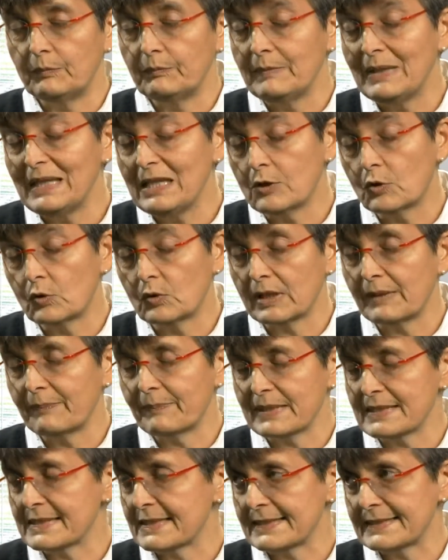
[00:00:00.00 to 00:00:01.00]
migliore
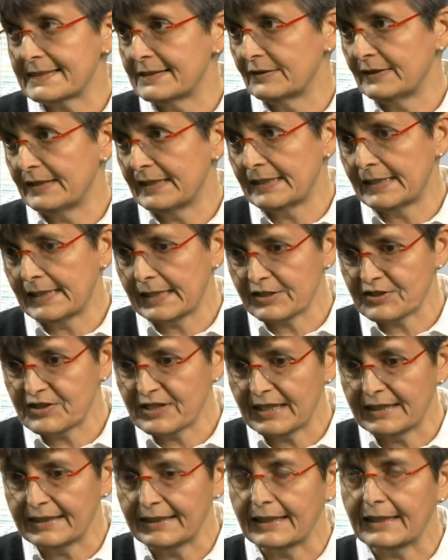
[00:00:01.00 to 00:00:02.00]
prestazione
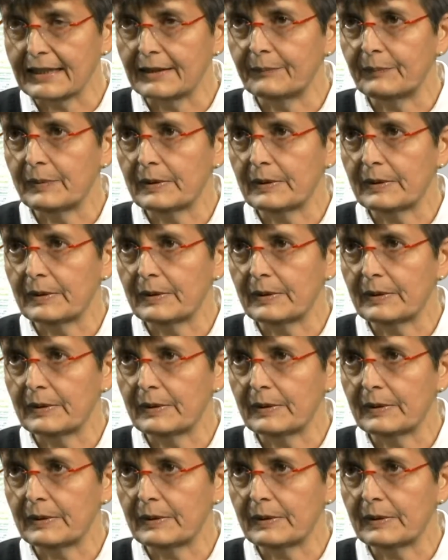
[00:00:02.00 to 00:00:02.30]
energetica.